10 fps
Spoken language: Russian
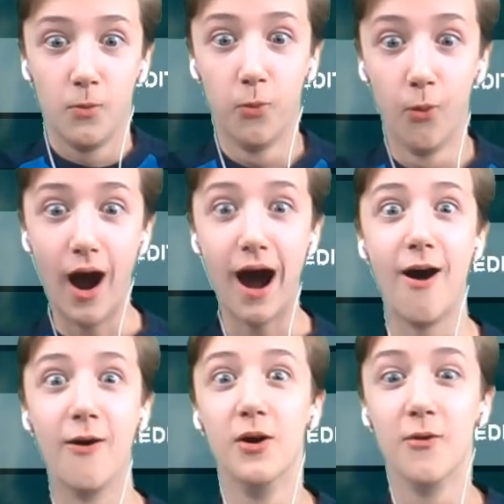
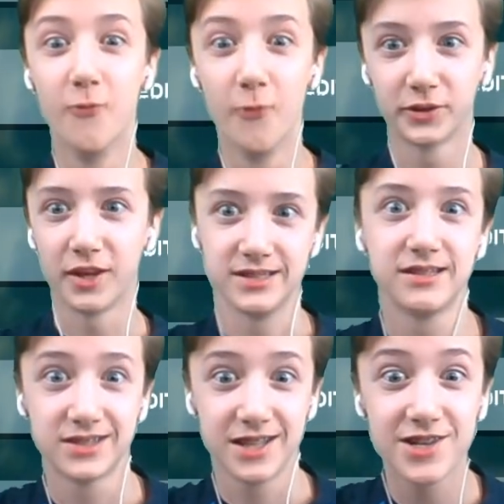Вау! Вот нас и
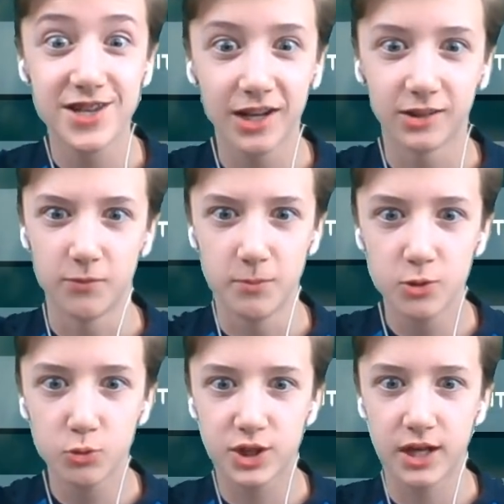встречают в
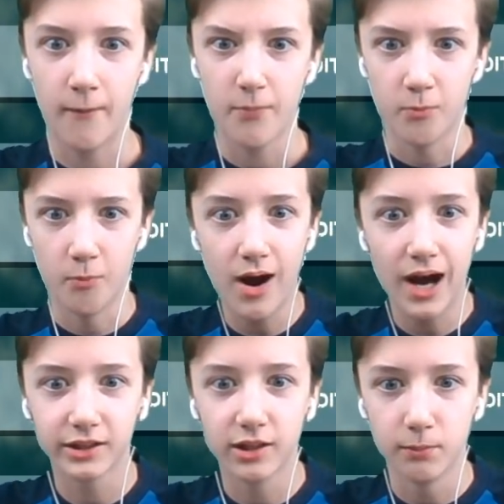менюшке
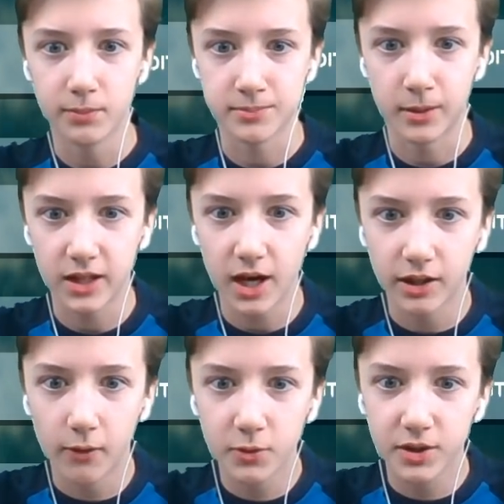Мангл. Посмотри,
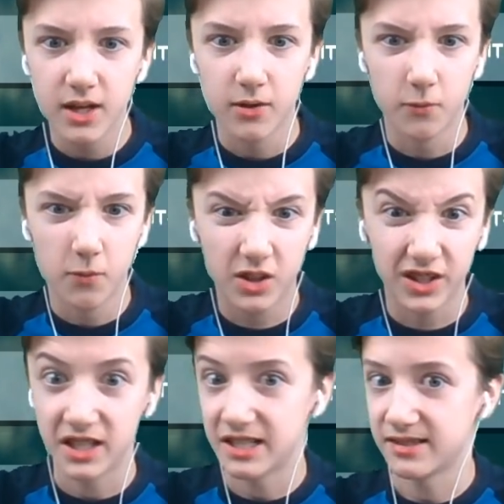она вот в
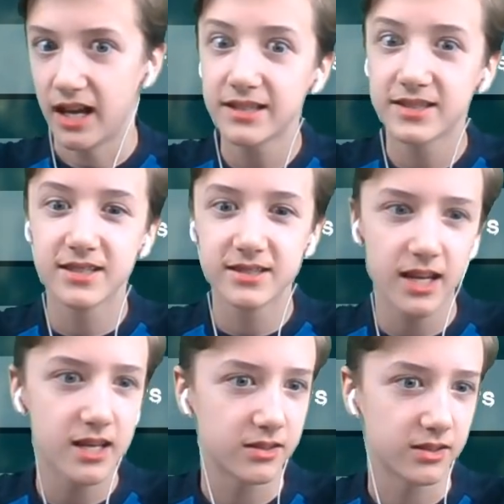канализации
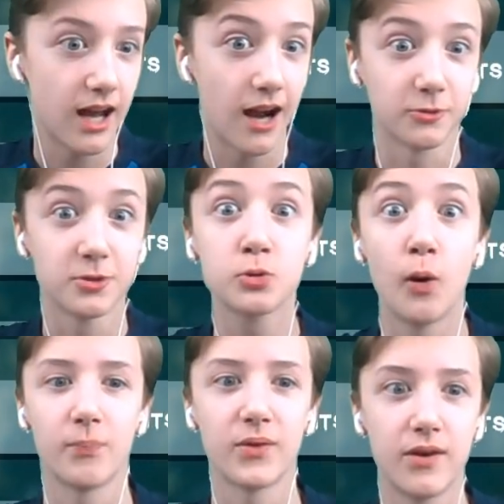стоит. Так, ну
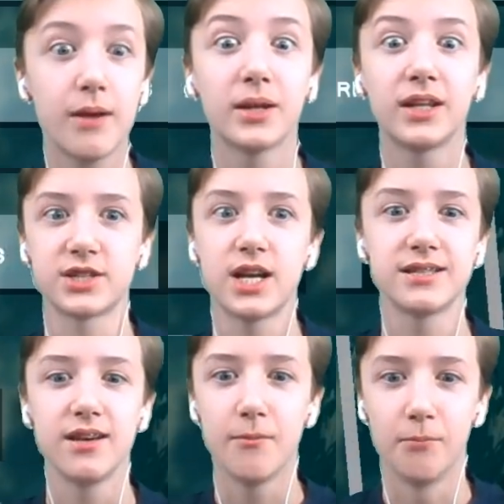что, время нажать
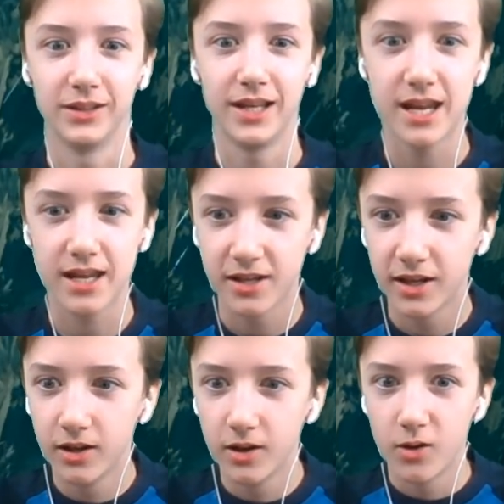play.
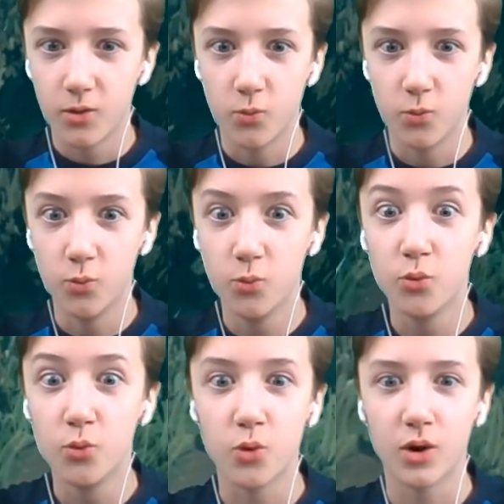
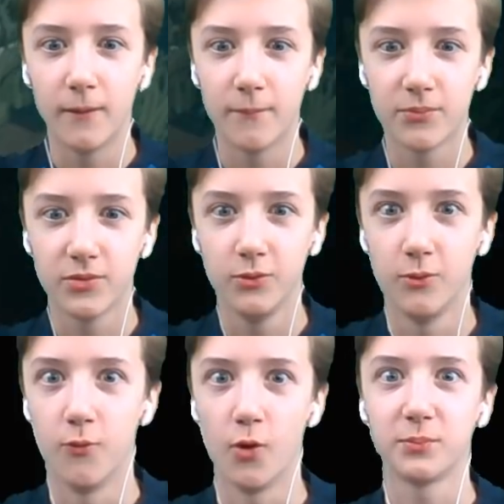Ух. Ну
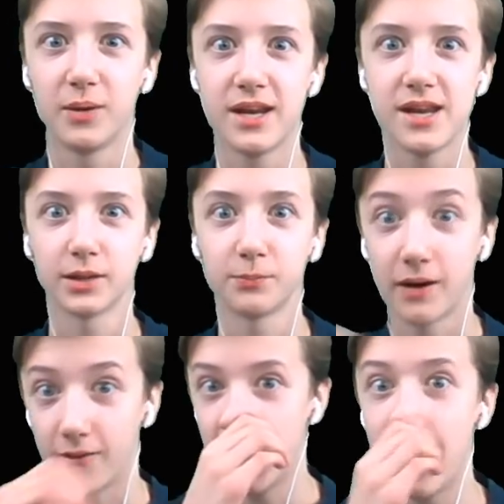вот мы и
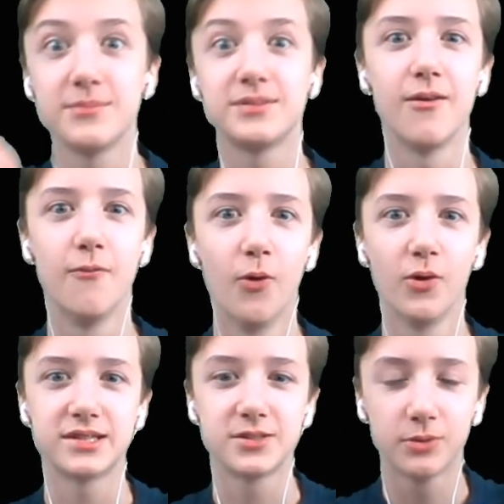отправляемся
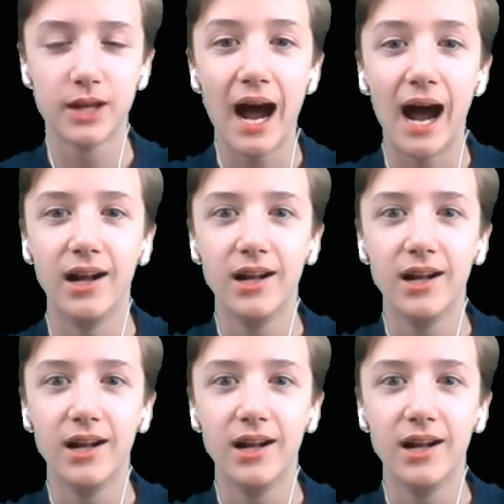вот сюда.